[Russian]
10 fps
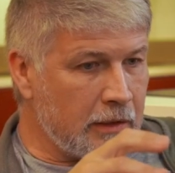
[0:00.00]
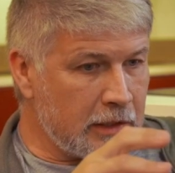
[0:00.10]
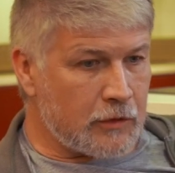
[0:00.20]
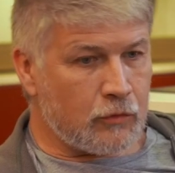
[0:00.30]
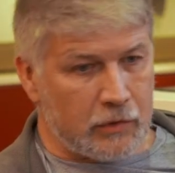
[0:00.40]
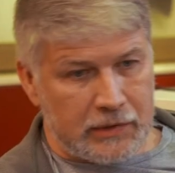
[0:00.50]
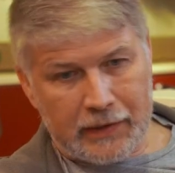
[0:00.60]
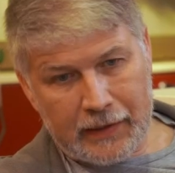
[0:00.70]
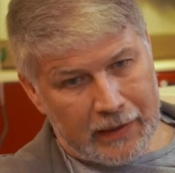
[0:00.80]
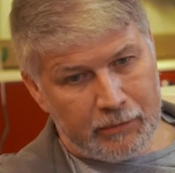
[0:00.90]
Есть
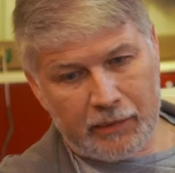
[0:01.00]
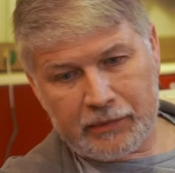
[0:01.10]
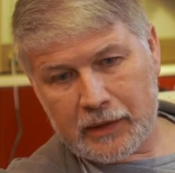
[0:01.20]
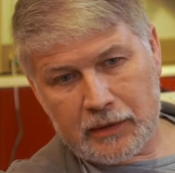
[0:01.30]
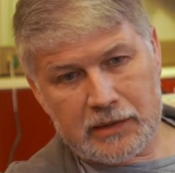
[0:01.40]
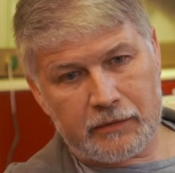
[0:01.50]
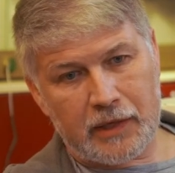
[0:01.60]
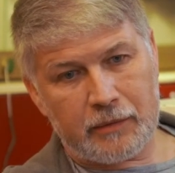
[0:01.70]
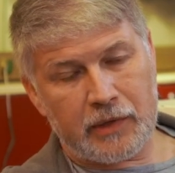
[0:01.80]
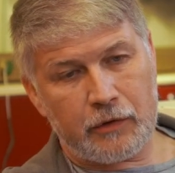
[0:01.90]
курс IBEP, так
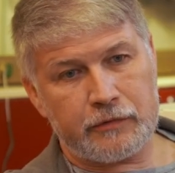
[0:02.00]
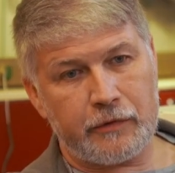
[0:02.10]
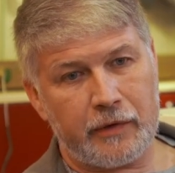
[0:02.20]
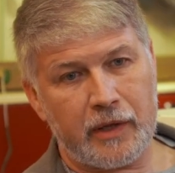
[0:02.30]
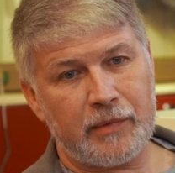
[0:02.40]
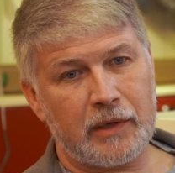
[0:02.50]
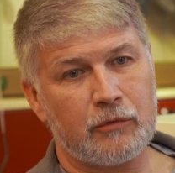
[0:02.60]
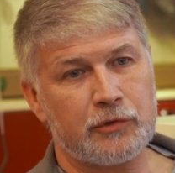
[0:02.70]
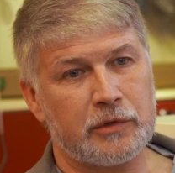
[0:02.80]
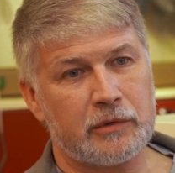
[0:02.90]
называемый, я в свое время
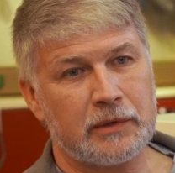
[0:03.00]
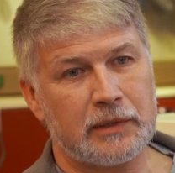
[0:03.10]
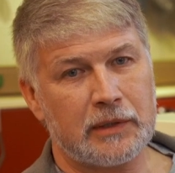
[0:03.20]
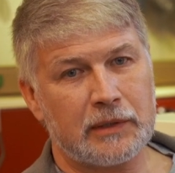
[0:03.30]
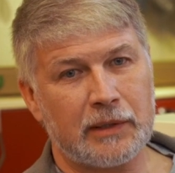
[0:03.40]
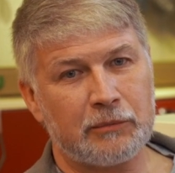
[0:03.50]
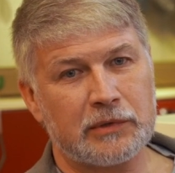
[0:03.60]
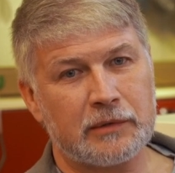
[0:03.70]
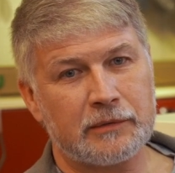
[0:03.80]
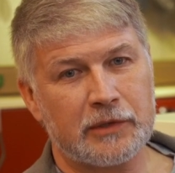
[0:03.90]
очень, э, там,
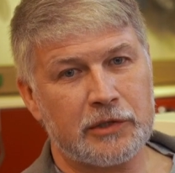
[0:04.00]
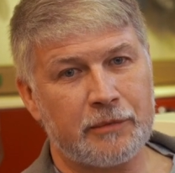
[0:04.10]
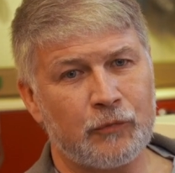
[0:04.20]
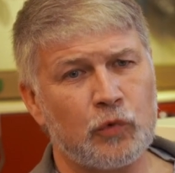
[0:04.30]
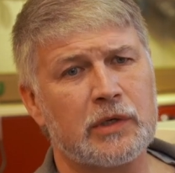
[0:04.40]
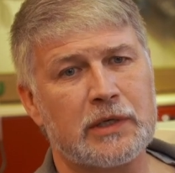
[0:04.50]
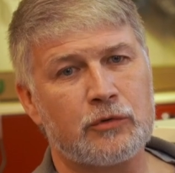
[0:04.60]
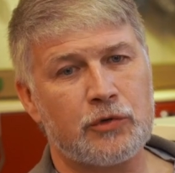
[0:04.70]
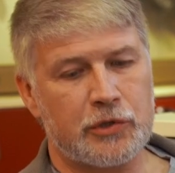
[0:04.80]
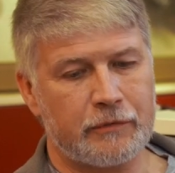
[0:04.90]
скажем, ну не
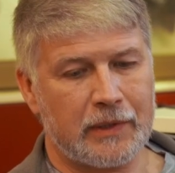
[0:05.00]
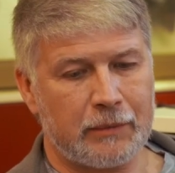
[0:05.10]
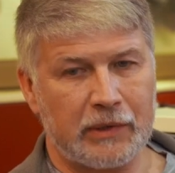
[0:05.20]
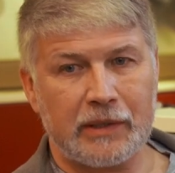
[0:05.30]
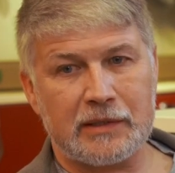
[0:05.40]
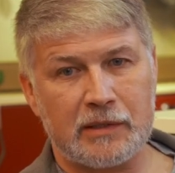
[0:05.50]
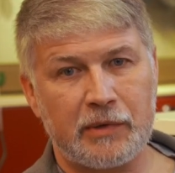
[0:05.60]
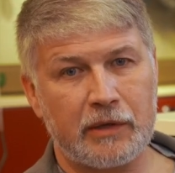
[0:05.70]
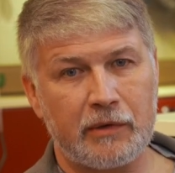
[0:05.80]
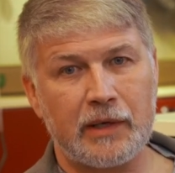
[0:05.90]
настойчиво, а пытался
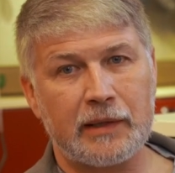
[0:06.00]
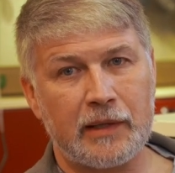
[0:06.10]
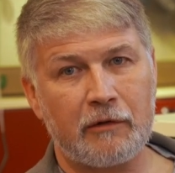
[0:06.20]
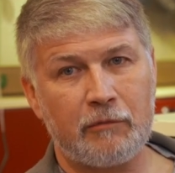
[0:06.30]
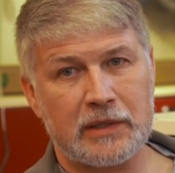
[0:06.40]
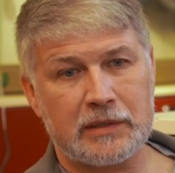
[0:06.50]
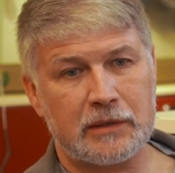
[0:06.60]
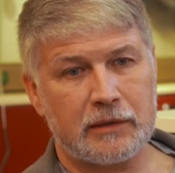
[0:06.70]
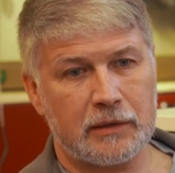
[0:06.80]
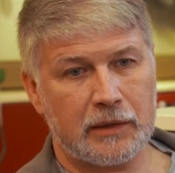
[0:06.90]
продвигать так в
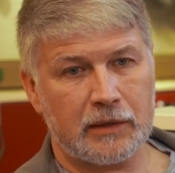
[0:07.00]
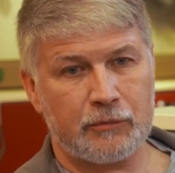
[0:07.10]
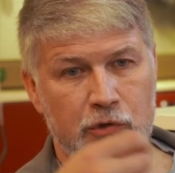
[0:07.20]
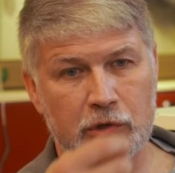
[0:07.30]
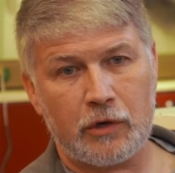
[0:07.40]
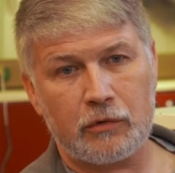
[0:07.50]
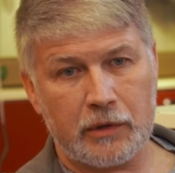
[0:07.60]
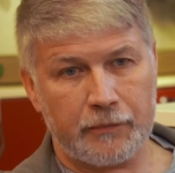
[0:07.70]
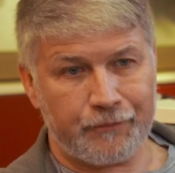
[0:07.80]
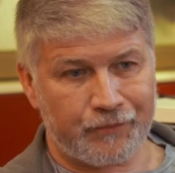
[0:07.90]
массы. Это
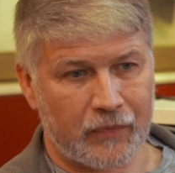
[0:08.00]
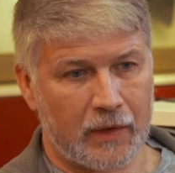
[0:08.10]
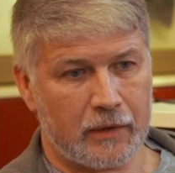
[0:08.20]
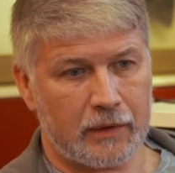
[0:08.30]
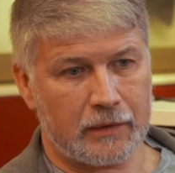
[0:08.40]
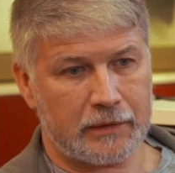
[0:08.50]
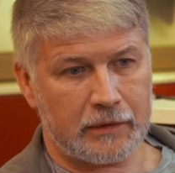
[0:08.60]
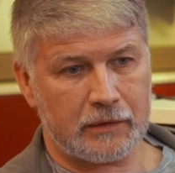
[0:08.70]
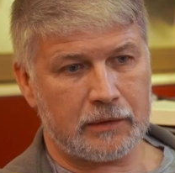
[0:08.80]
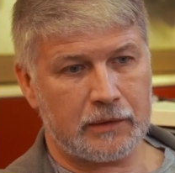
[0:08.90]
международный
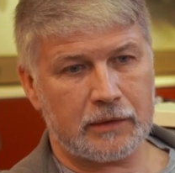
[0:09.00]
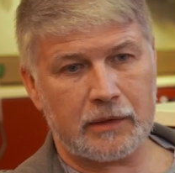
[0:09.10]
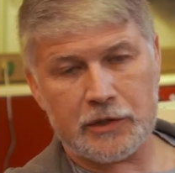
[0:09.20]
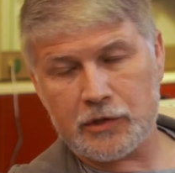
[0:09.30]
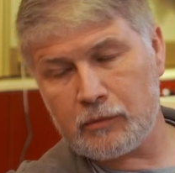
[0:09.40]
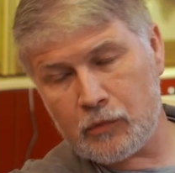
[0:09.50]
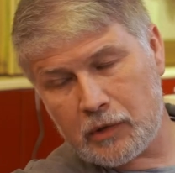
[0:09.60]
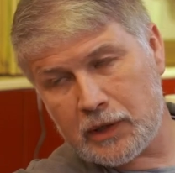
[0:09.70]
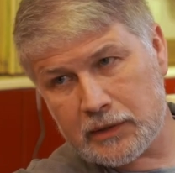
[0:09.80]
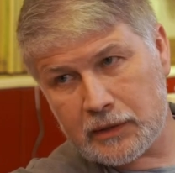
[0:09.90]
э, International
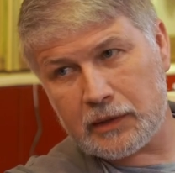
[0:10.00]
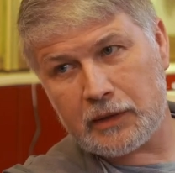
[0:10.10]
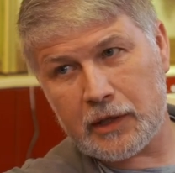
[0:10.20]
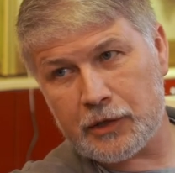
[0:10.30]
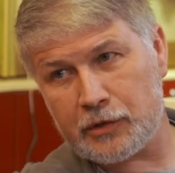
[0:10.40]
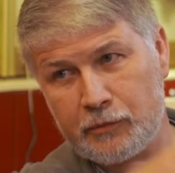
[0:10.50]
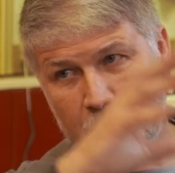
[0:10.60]
Bullhunting Education